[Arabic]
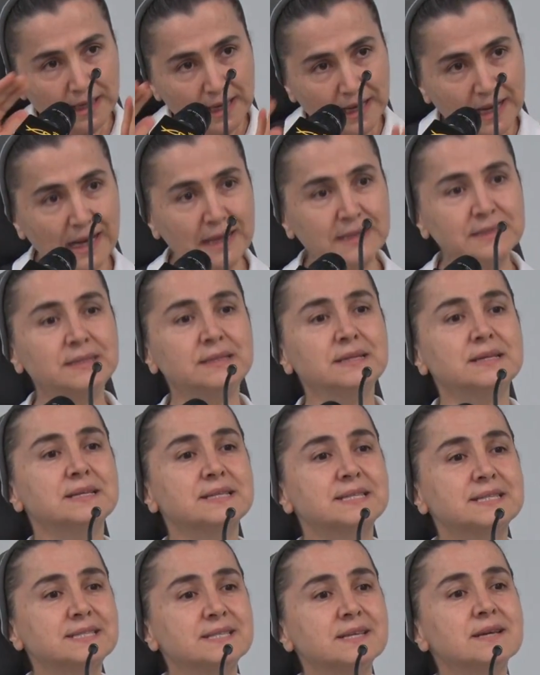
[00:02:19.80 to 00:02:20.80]
عن
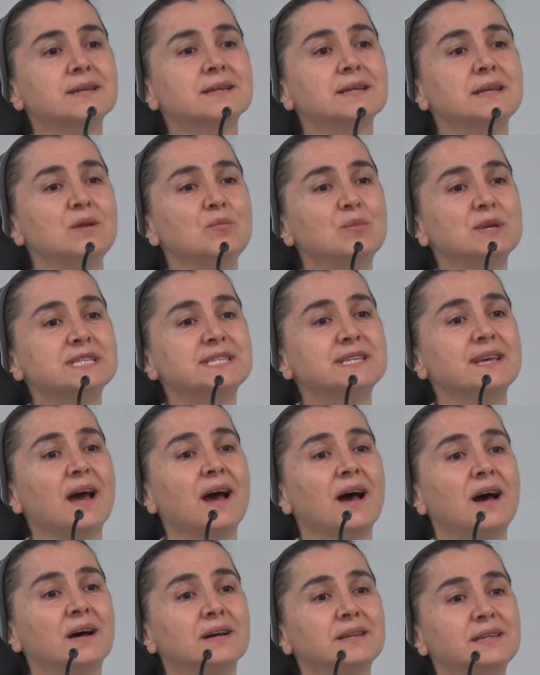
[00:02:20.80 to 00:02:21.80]
سر
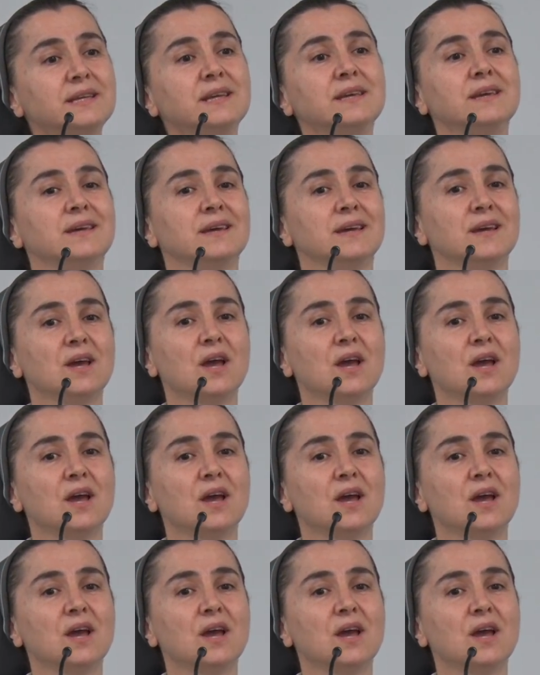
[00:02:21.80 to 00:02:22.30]
المسيحانيه